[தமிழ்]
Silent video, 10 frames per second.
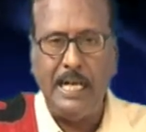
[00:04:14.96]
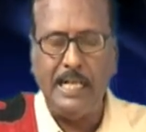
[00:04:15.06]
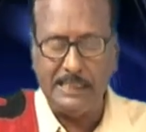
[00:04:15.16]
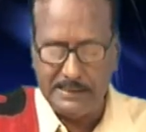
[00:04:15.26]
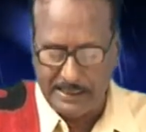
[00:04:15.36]

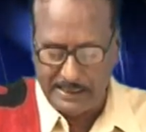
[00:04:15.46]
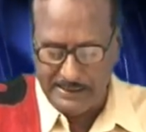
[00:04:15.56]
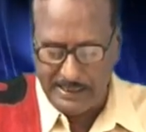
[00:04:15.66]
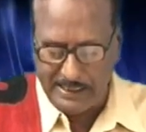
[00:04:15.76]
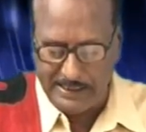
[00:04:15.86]
அரசு
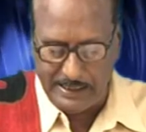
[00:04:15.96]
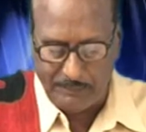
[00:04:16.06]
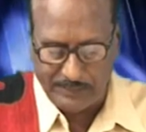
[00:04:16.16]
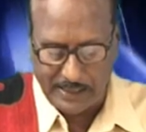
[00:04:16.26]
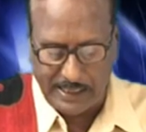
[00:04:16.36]
அதிகாரியை
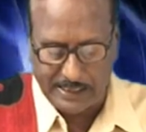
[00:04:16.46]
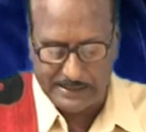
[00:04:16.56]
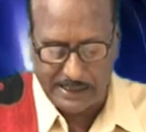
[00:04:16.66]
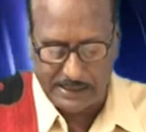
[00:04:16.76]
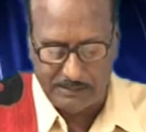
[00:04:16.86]

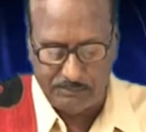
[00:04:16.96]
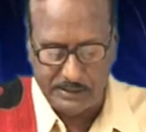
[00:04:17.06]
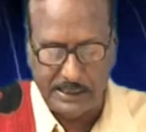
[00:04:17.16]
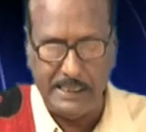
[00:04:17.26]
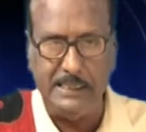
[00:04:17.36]
அரசாங்கம்
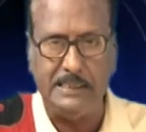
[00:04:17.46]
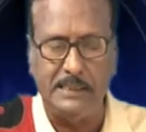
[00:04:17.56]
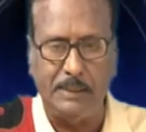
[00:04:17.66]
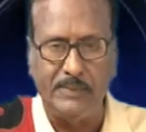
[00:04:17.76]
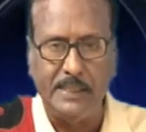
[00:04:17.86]
தண்டித்தது